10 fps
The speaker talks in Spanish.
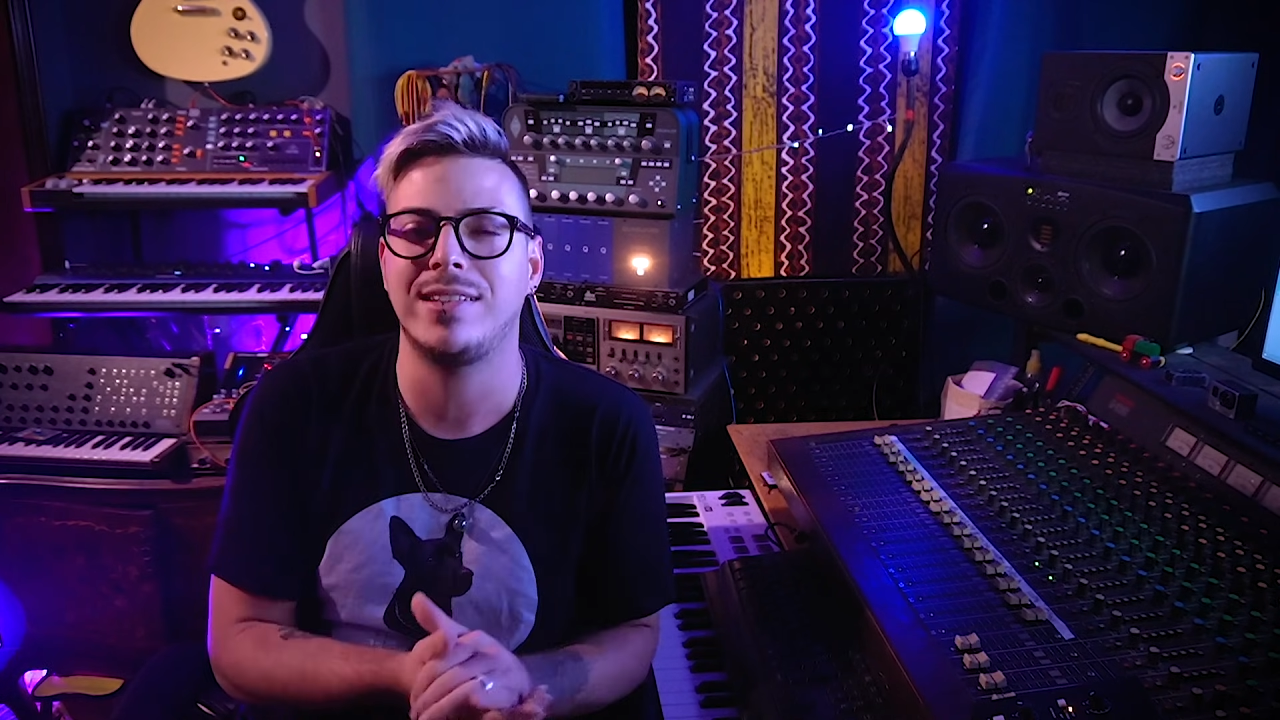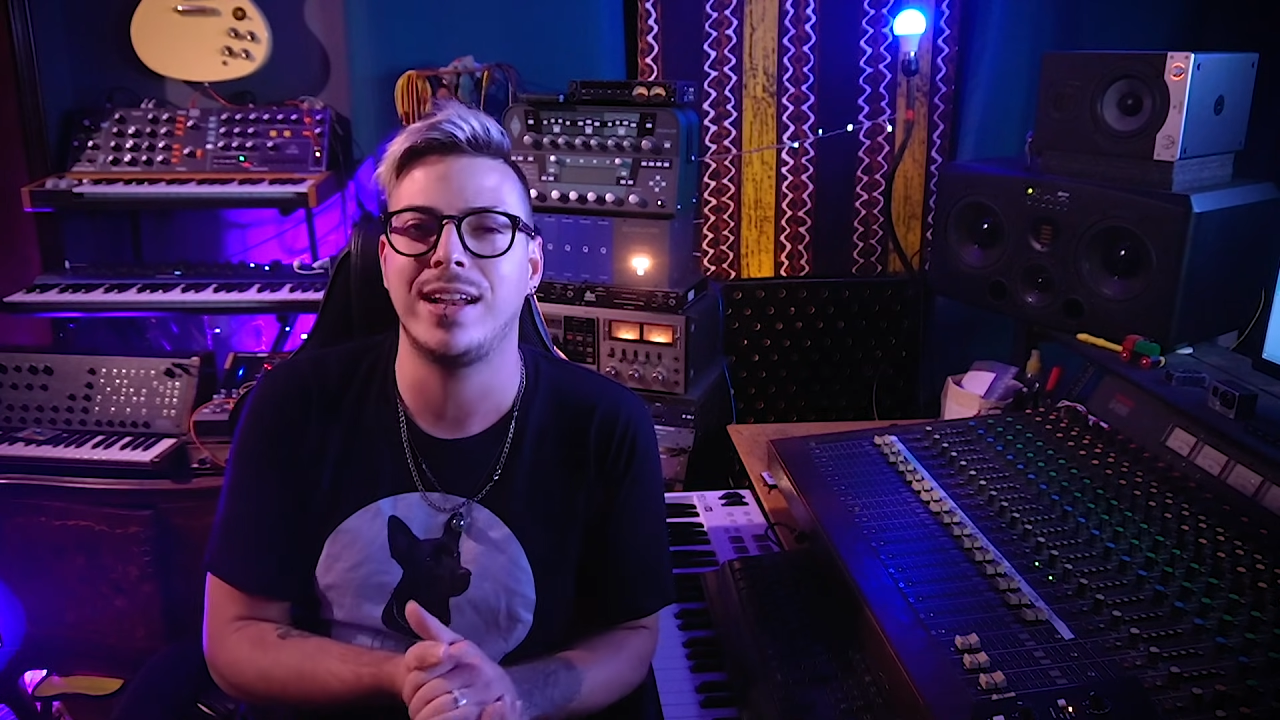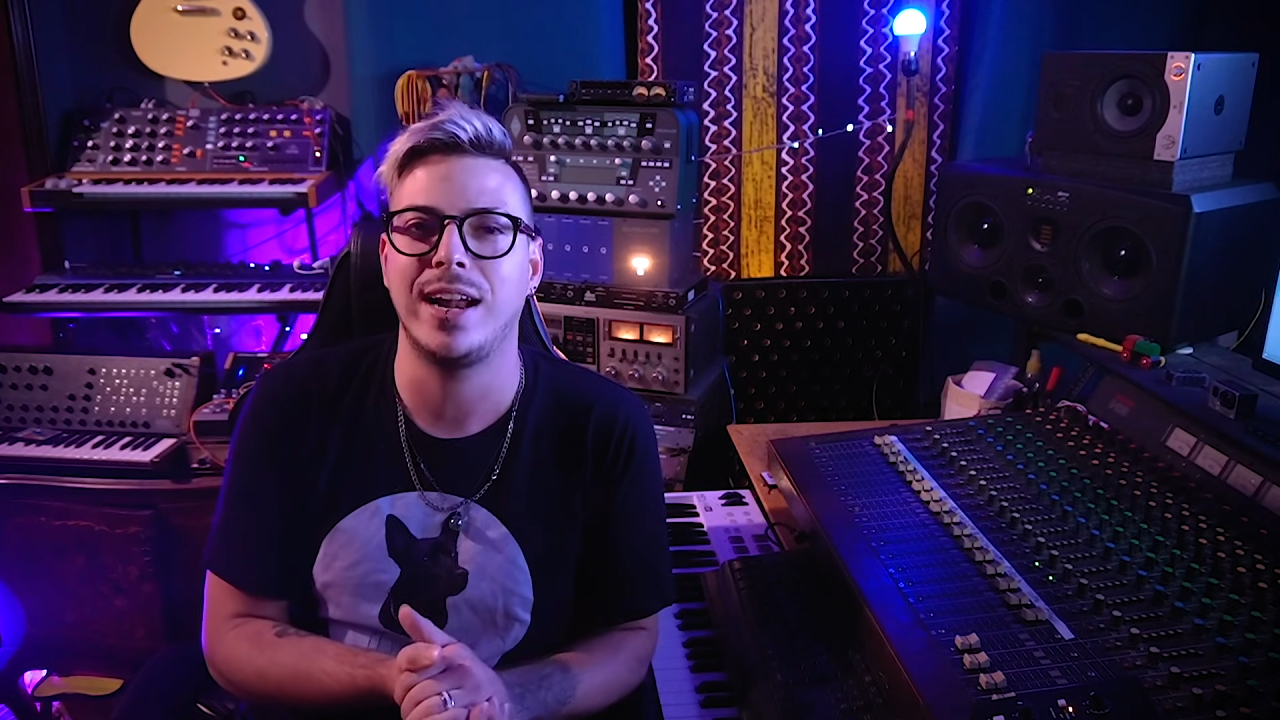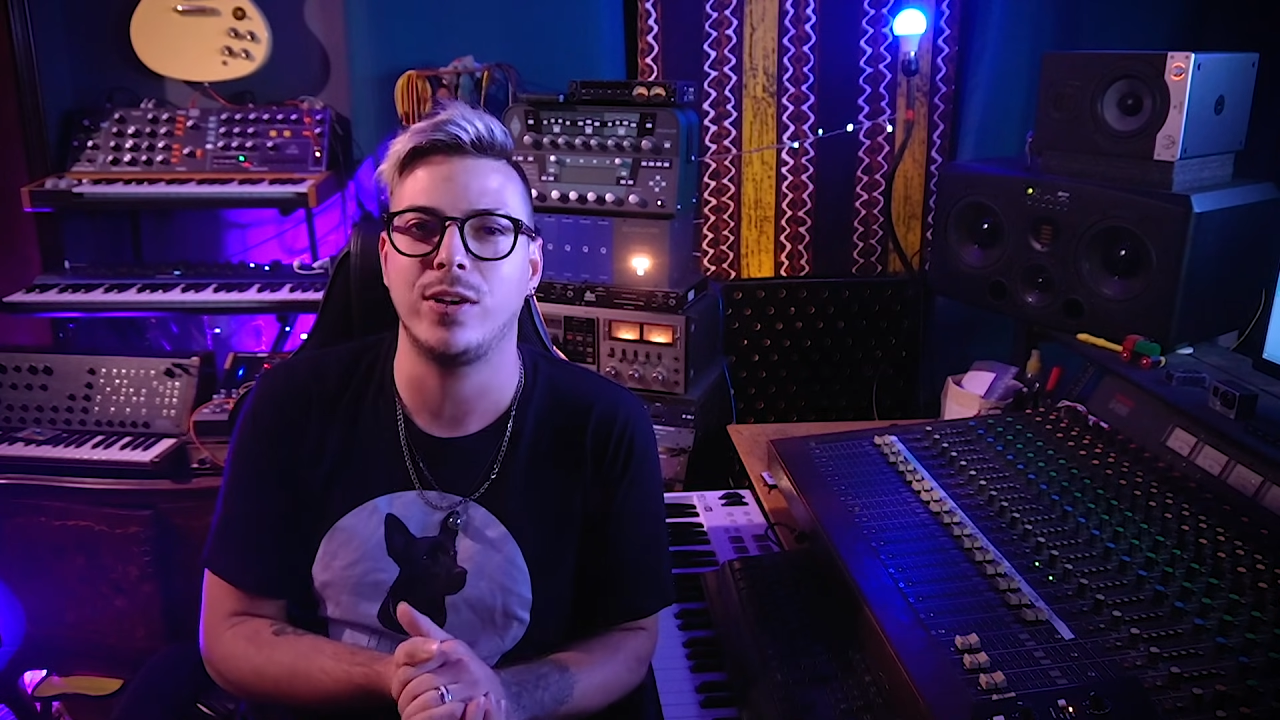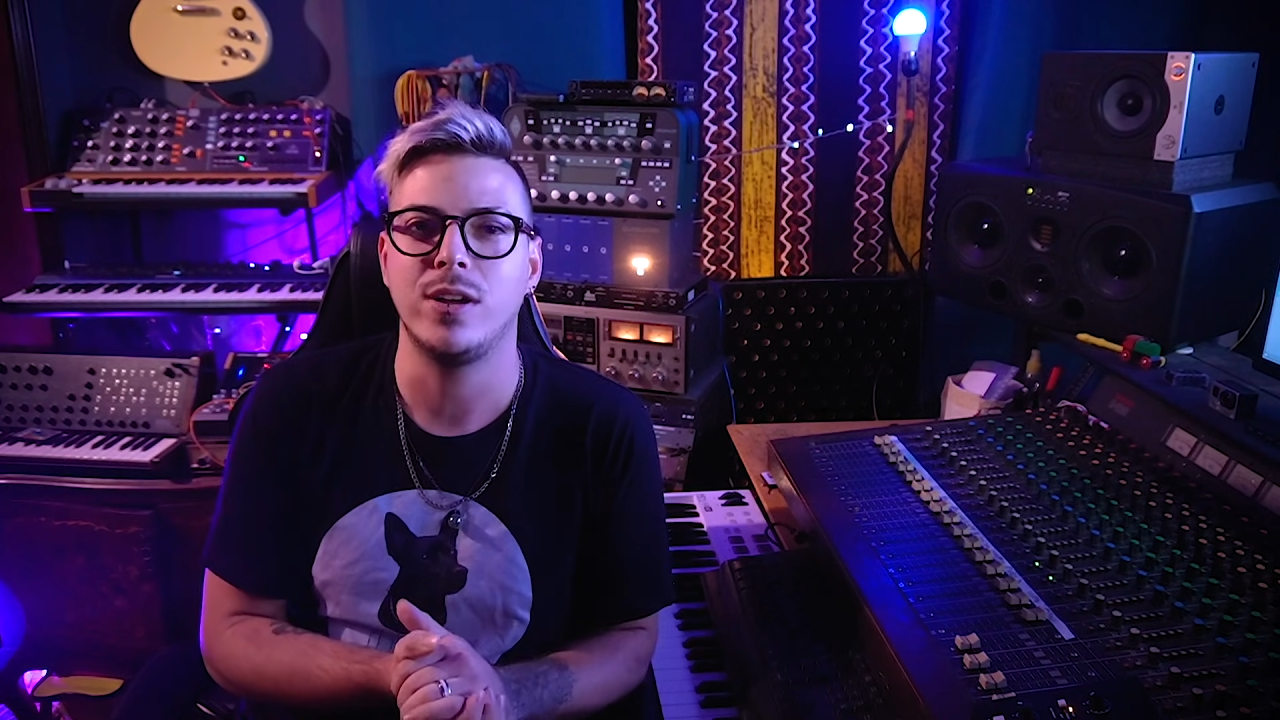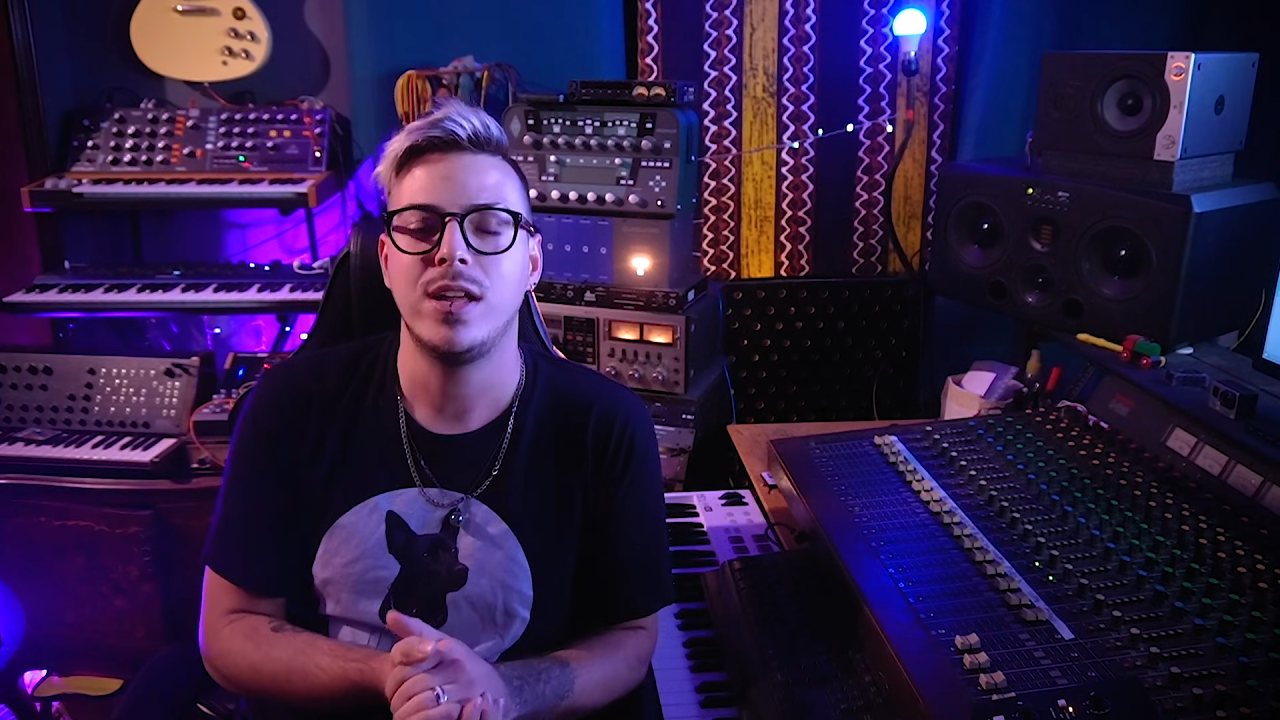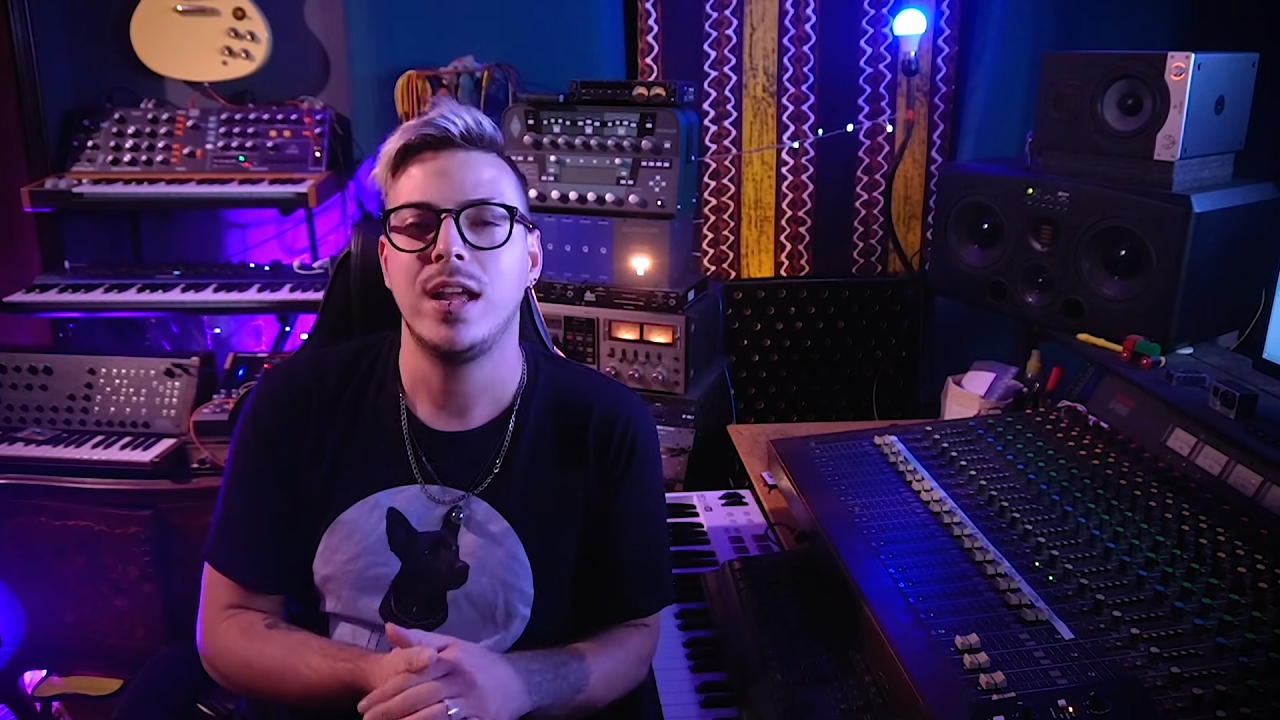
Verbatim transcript: escenario.